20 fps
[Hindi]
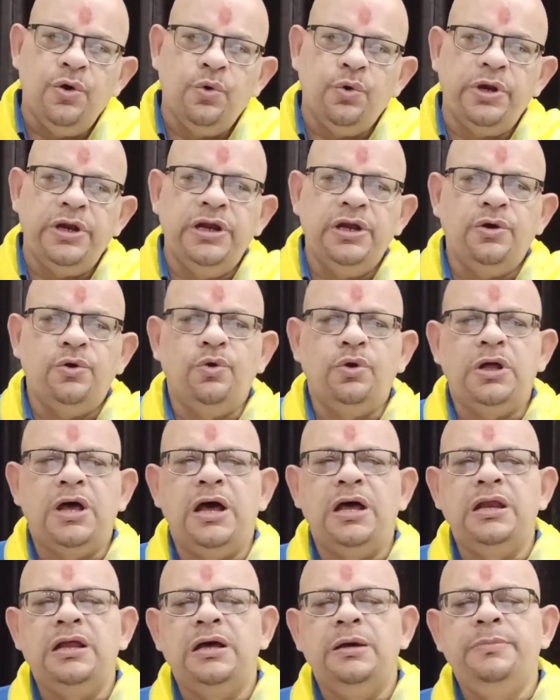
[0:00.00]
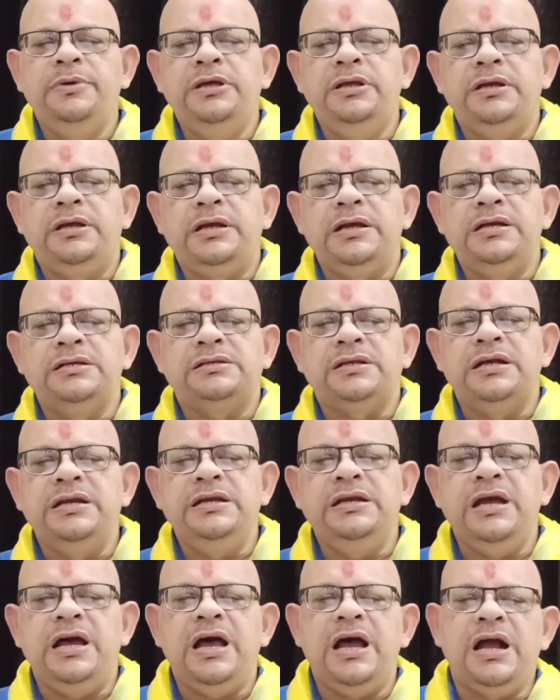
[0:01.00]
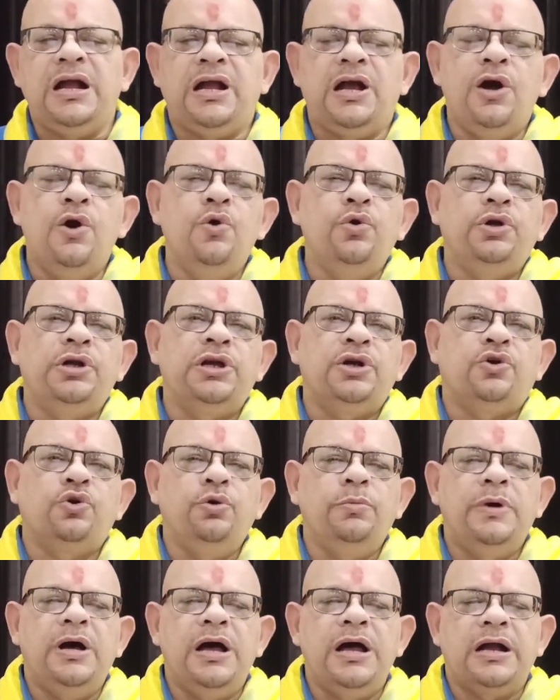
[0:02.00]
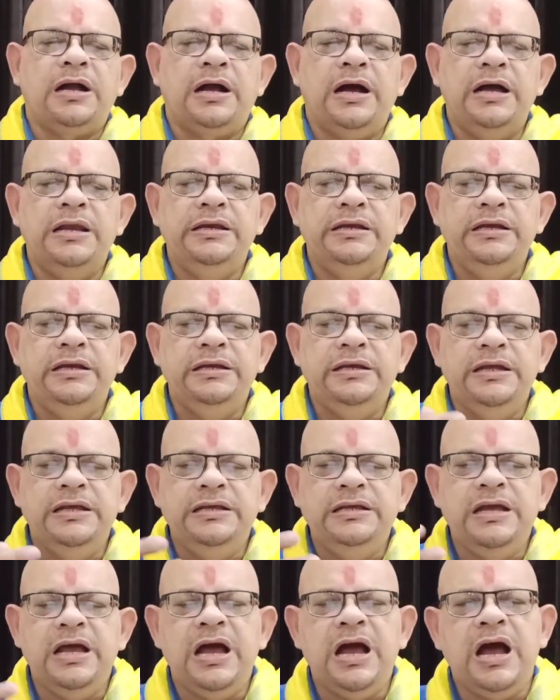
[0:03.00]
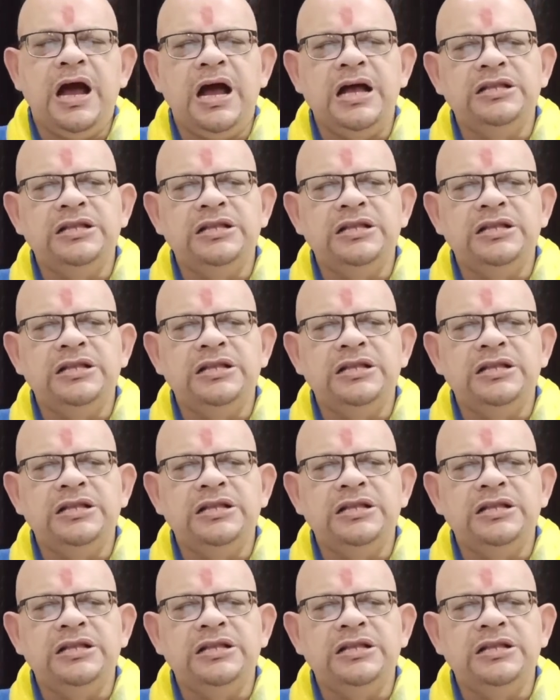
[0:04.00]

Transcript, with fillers: उड़े गुलाल अबीर के सरिया काऊ के खोबा खाली नैया